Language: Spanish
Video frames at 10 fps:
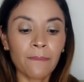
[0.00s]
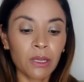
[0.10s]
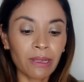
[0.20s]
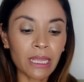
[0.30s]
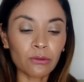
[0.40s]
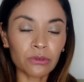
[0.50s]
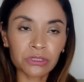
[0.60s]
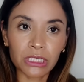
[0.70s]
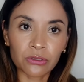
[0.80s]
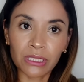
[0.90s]
pero hay
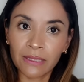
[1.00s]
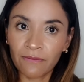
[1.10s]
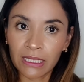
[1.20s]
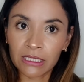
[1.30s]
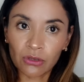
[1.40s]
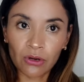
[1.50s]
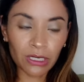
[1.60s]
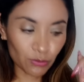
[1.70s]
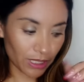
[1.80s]
algunos que son de diferentes colores.